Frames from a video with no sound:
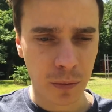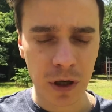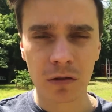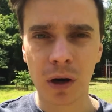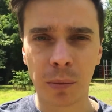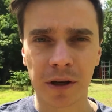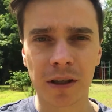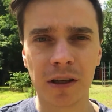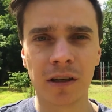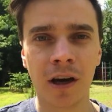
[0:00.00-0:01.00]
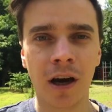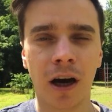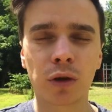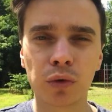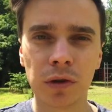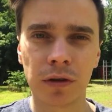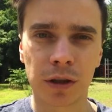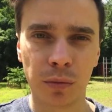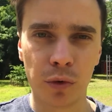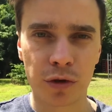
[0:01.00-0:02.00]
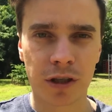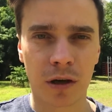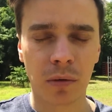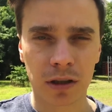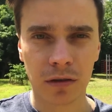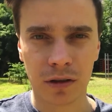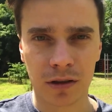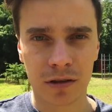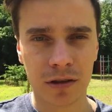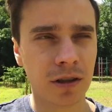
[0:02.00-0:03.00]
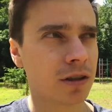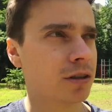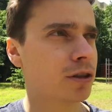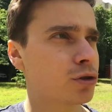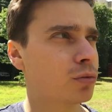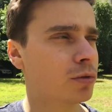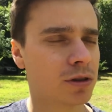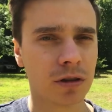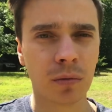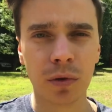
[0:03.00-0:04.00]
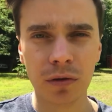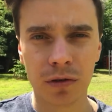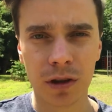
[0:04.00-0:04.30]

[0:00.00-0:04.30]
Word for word: а первое определи, откуда вот ты будешь зарабатывать эти деньги, да, чтобы ты не был,